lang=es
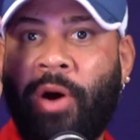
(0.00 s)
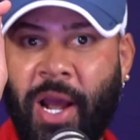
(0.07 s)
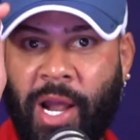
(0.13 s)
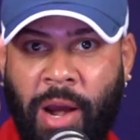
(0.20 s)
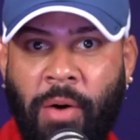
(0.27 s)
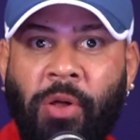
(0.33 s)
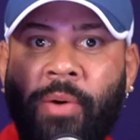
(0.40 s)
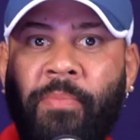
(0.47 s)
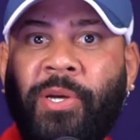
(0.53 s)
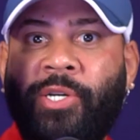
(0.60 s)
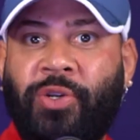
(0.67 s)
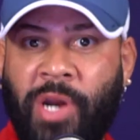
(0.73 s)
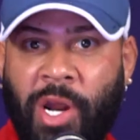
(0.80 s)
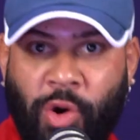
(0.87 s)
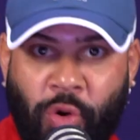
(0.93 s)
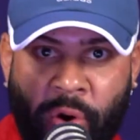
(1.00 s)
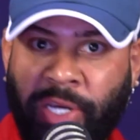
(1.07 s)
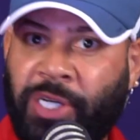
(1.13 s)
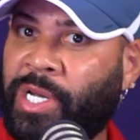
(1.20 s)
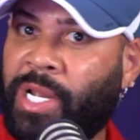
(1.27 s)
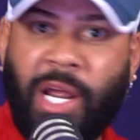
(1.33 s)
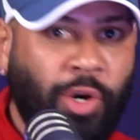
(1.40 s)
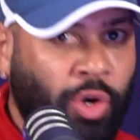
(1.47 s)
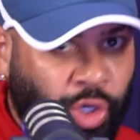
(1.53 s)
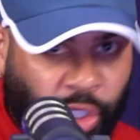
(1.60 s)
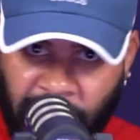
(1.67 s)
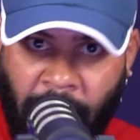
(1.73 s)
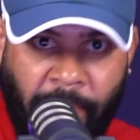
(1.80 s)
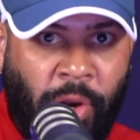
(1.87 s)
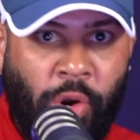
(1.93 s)
acabo de mencionar Coachella no
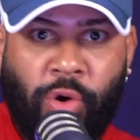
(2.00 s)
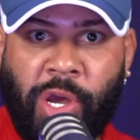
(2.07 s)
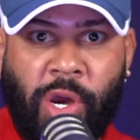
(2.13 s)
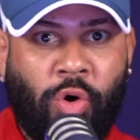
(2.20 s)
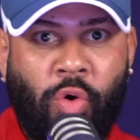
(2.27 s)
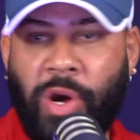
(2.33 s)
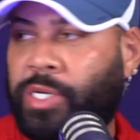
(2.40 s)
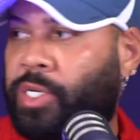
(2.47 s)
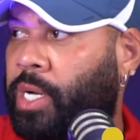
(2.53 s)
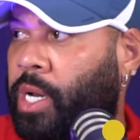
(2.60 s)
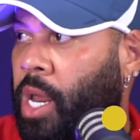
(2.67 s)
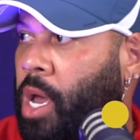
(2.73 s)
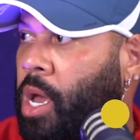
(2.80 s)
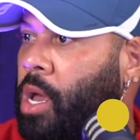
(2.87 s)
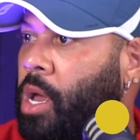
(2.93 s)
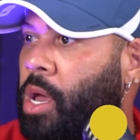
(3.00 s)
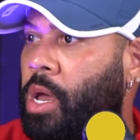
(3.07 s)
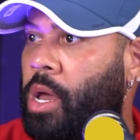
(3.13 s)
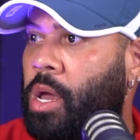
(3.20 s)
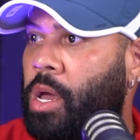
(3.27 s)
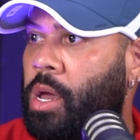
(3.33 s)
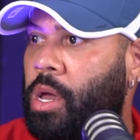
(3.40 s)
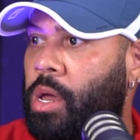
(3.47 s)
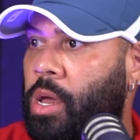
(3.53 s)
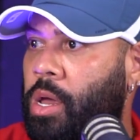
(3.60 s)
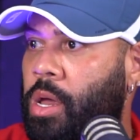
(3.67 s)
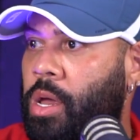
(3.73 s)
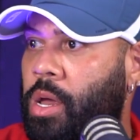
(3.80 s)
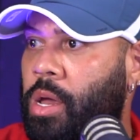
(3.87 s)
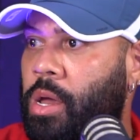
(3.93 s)
saben lo que es Coachella. Es verdad, es
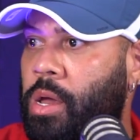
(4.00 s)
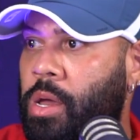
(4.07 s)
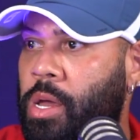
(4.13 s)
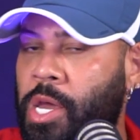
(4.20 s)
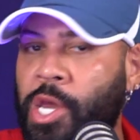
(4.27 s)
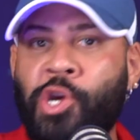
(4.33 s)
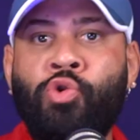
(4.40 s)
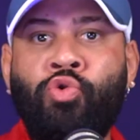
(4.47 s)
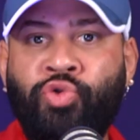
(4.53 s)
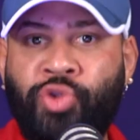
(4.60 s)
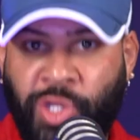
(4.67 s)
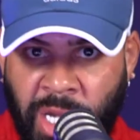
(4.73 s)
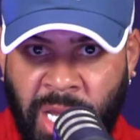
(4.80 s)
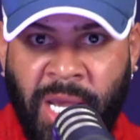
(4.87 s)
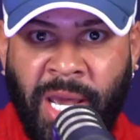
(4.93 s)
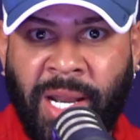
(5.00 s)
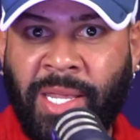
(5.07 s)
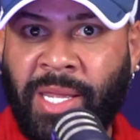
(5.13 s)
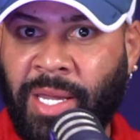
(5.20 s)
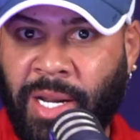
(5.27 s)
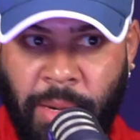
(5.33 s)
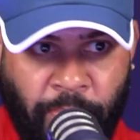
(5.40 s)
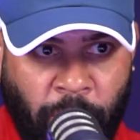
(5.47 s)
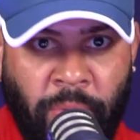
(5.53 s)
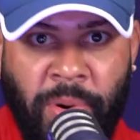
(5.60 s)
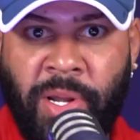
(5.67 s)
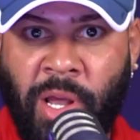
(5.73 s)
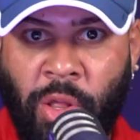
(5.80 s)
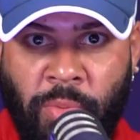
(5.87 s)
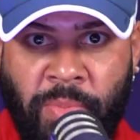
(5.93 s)
real. Y un tigre de
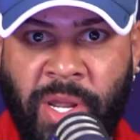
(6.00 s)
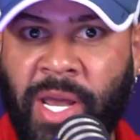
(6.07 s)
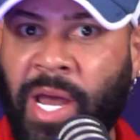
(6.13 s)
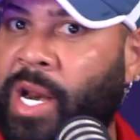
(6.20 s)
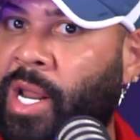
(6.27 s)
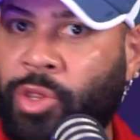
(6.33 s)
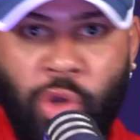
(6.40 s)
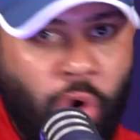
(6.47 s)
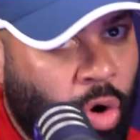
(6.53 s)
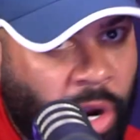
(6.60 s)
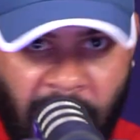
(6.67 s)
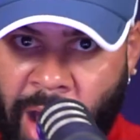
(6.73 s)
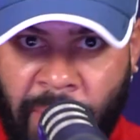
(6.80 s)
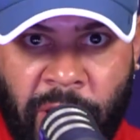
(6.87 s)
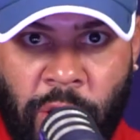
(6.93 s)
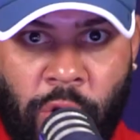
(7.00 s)
República Dominicana no cabe en